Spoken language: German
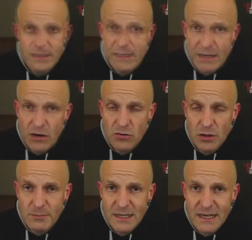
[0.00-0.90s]
Hier dann auch
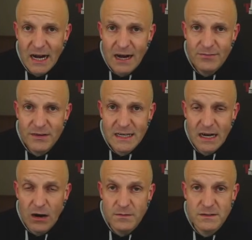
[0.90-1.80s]
nochmal eine
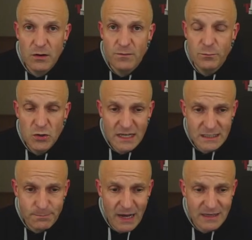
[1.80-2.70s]
Grafik auf
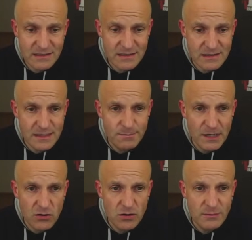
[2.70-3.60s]
12-Monats-Basis. Das sieht
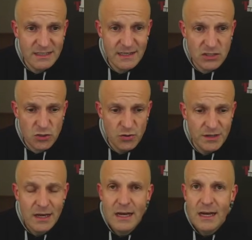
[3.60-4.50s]
man auch nochmal sehr schön.